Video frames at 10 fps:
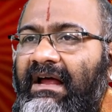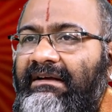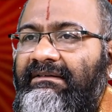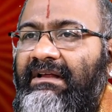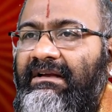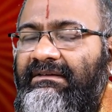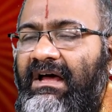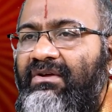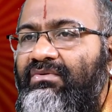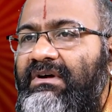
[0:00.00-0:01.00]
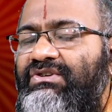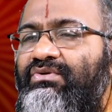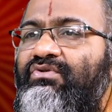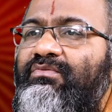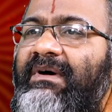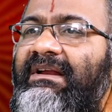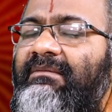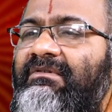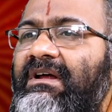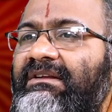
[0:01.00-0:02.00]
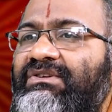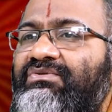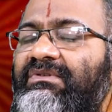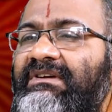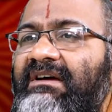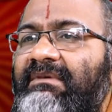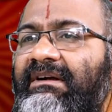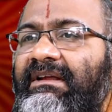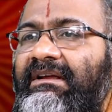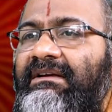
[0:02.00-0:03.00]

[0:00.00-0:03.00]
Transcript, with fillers: అందరి తాలూకా స్వరూపాన్ని అమ్మవారి తీసుకుంది కాబట్టి